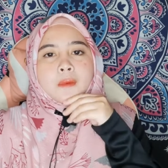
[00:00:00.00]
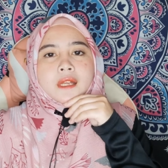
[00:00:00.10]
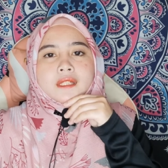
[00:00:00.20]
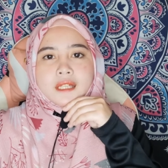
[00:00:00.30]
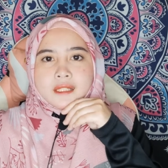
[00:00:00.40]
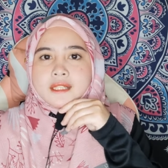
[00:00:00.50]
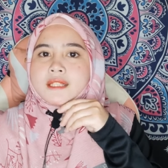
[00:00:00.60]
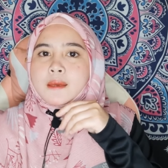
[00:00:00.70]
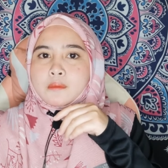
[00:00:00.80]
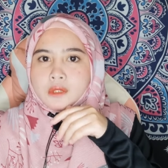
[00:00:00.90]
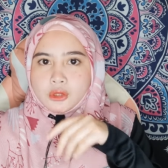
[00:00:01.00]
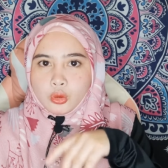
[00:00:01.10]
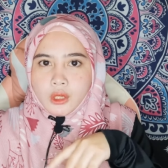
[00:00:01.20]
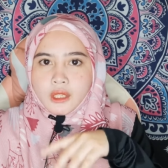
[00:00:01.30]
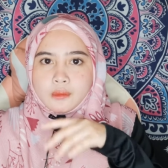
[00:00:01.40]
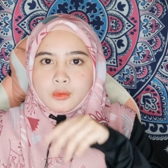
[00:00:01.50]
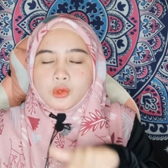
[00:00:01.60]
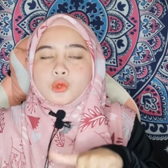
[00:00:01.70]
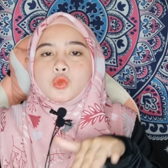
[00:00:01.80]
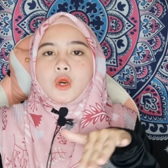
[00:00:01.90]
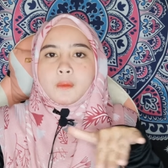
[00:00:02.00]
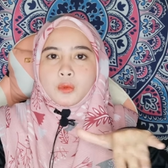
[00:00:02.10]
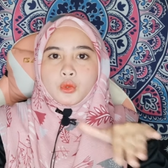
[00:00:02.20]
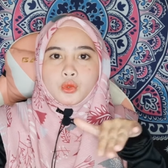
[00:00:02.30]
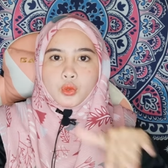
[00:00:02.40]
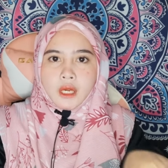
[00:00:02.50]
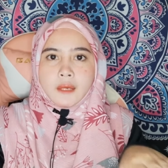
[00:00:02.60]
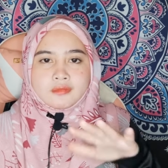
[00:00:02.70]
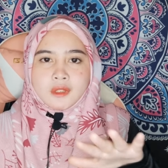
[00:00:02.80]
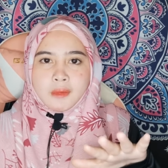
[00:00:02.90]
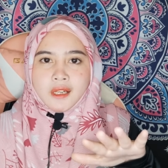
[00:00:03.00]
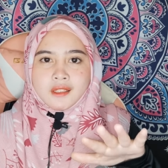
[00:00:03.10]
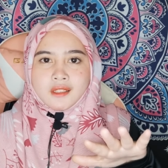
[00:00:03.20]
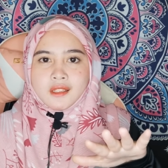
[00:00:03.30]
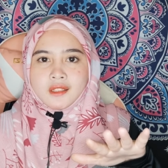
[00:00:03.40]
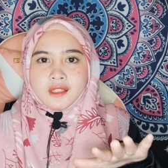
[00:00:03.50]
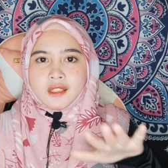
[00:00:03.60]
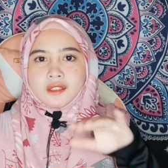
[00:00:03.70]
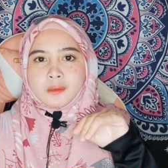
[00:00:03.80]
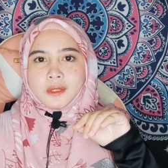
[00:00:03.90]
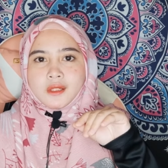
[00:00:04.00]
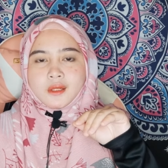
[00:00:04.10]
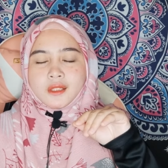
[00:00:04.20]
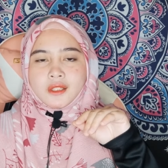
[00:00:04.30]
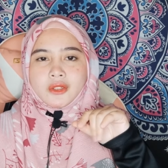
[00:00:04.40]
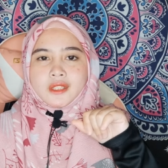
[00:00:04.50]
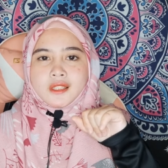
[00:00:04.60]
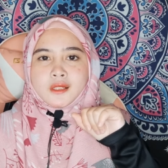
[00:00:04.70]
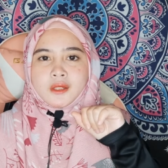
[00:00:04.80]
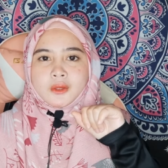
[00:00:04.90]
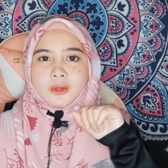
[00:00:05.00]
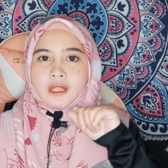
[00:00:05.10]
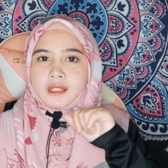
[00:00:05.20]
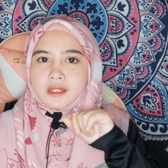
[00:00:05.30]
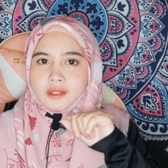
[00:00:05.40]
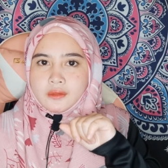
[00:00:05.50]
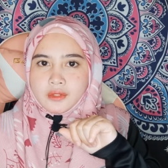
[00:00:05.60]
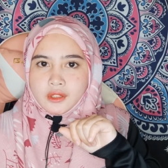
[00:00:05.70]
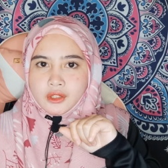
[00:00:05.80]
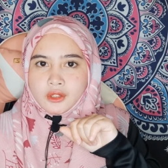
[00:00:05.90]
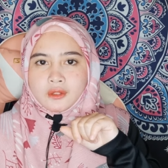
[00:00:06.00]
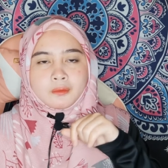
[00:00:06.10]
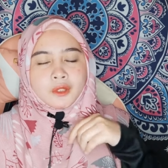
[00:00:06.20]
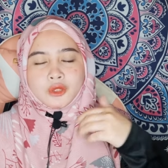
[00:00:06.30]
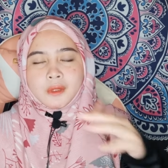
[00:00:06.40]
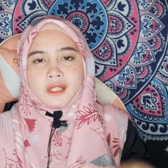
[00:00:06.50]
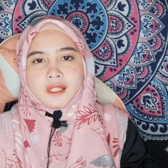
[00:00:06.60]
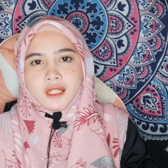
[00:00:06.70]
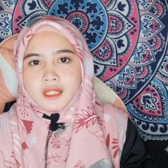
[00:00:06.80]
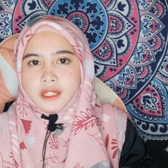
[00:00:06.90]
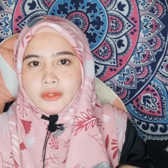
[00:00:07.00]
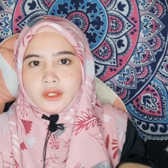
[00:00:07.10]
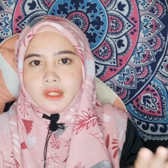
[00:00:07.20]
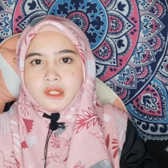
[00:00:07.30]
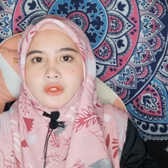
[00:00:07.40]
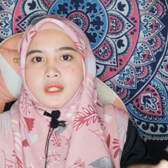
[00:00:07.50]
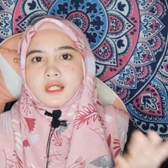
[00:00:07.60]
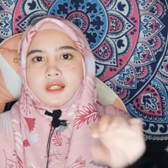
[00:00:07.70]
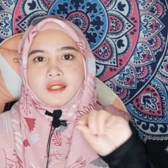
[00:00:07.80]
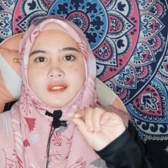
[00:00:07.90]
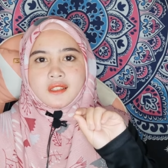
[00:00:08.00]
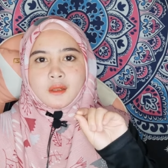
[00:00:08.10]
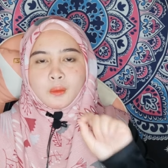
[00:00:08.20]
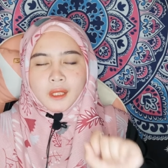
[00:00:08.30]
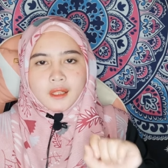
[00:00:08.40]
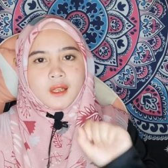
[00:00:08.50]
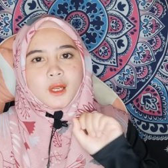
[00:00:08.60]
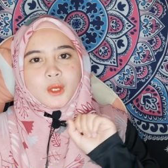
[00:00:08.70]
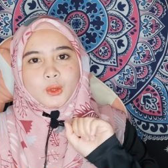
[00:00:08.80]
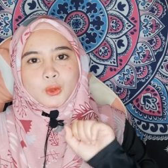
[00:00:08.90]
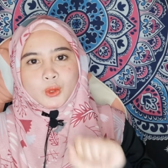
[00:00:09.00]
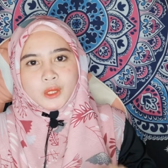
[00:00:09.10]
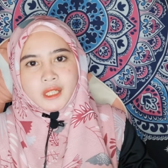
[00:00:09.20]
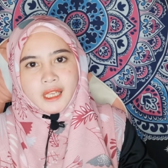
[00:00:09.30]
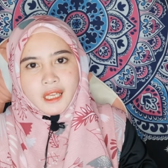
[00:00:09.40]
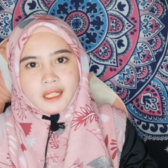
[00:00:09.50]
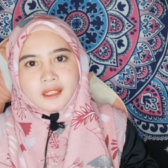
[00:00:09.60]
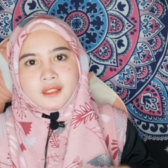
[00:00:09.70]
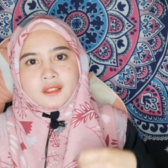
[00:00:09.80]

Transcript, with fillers: pada Desember 2022. Terima kasih sangat-sangat kepada yang sudah request Riza untuk react ini video. Begitu banyak sekali request-request yang Riza dapat untuk react